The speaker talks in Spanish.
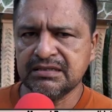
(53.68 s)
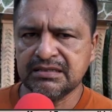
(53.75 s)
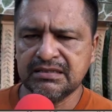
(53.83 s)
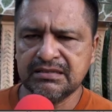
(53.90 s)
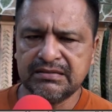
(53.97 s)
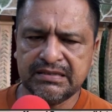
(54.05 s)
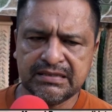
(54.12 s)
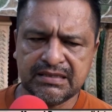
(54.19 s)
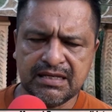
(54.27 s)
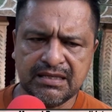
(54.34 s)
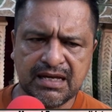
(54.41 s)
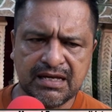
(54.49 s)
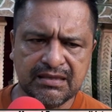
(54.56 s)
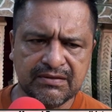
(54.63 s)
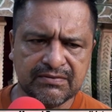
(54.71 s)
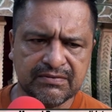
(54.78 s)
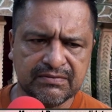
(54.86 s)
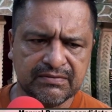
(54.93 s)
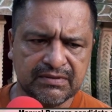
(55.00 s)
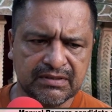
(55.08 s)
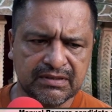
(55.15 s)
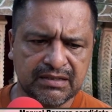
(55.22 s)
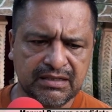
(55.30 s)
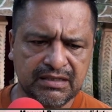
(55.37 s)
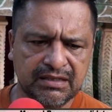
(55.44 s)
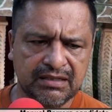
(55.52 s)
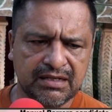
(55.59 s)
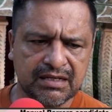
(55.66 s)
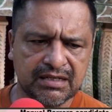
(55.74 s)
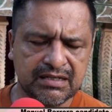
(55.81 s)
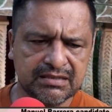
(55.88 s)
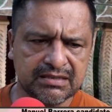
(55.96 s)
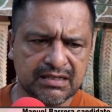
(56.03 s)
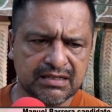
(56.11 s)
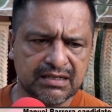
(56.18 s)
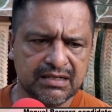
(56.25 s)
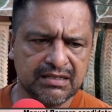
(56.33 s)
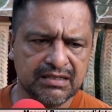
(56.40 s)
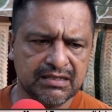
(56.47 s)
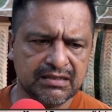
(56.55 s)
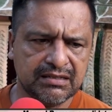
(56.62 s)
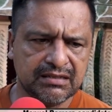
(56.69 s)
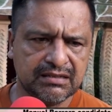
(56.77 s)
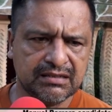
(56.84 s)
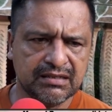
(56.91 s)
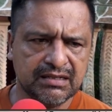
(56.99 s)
se nos están dando aquí cerca de